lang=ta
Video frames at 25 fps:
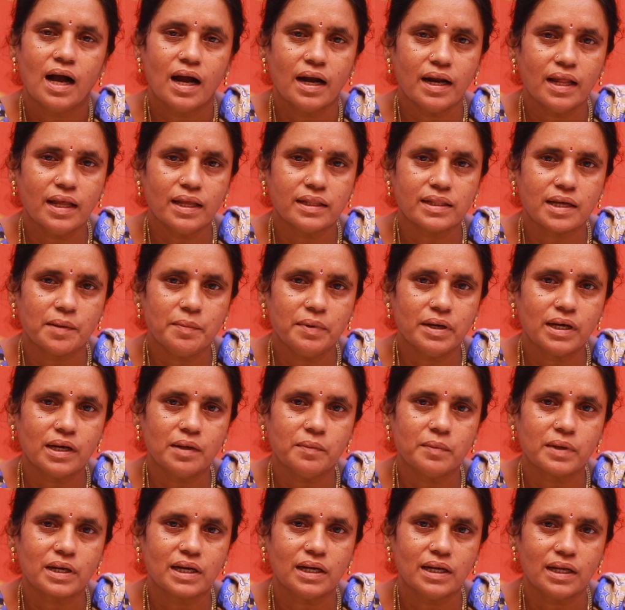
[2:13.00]
ஆனால் தமிழக
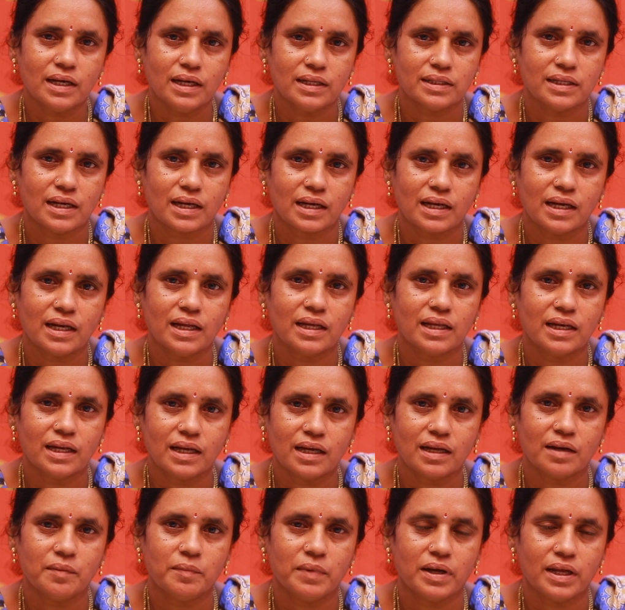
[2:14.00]
மக்களுக்கு அந்த அக்கறை
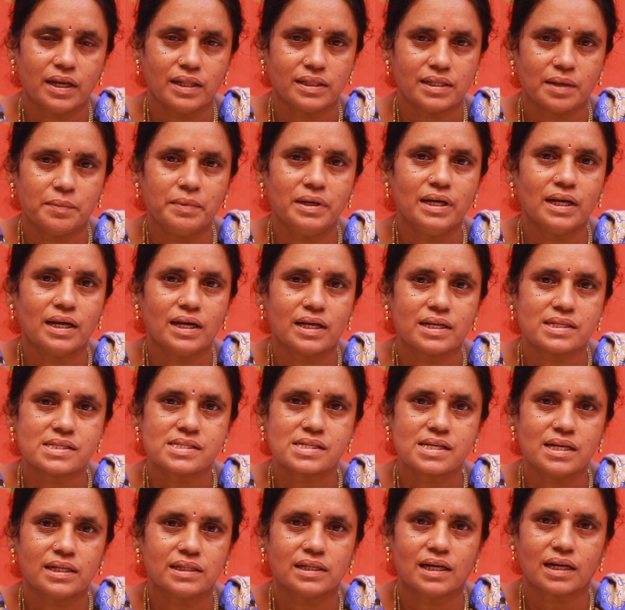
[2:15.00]
இருக்கிற மாதிரி தமிழக
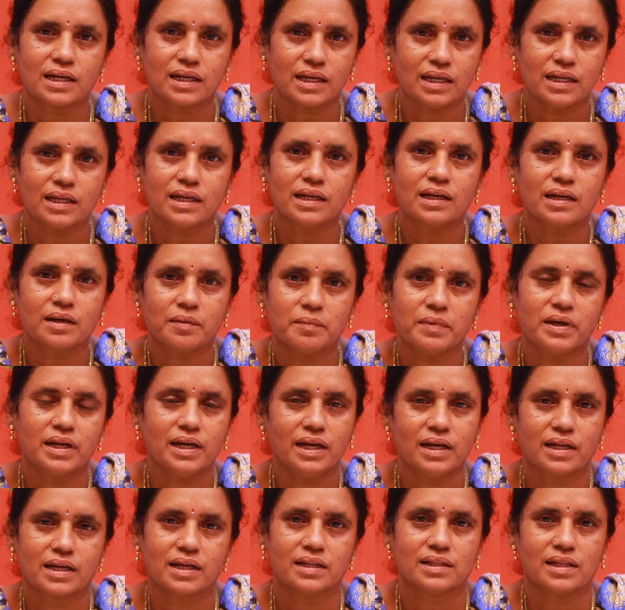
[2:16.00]
அரசுக்கு அந்த அக்கறை இருக்கிற மாதிரி
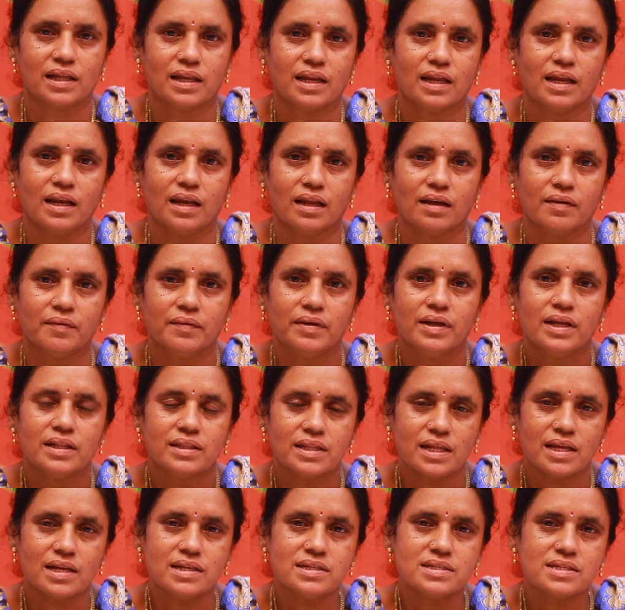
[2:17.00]
எனக்கு தெரியல
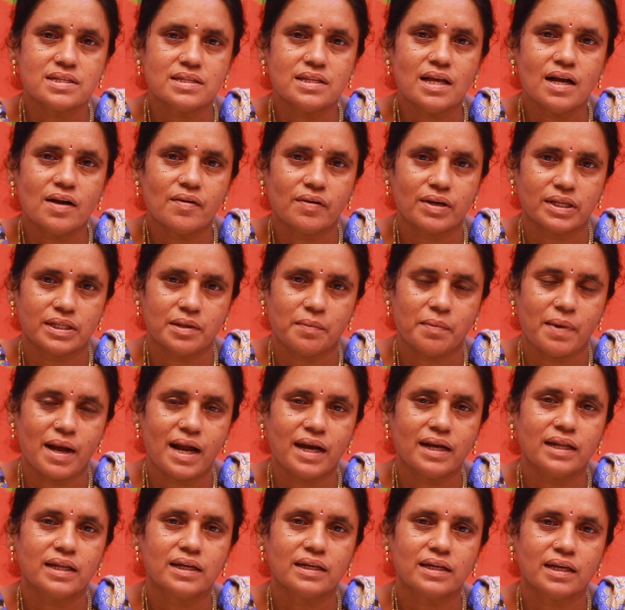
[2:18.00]
தெரிஞ்சிருந்தா அவங்க அந்த
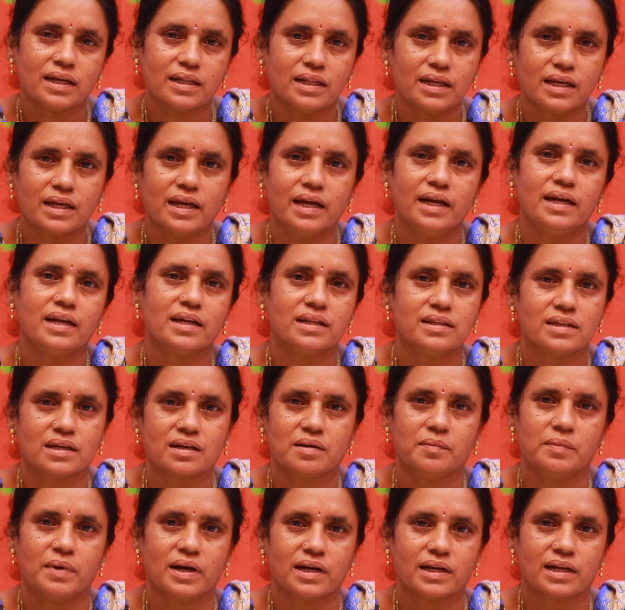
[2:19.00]
வேணாங்கிறத
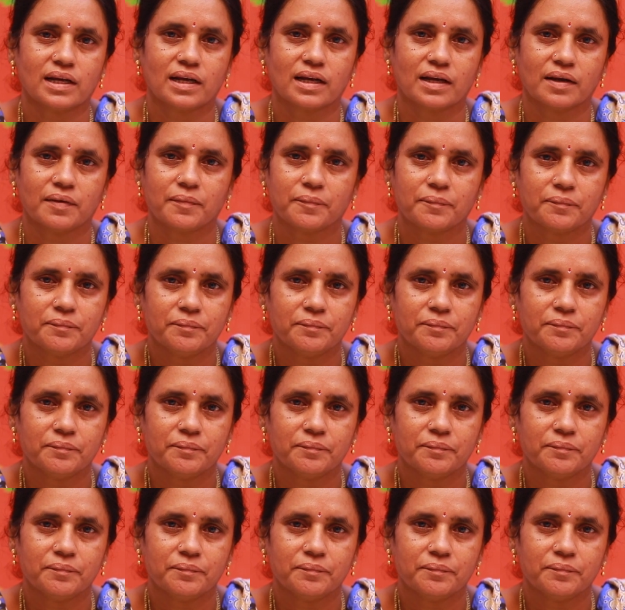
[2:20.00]
கேட்டிருந்திருக்க மாட்டாங்க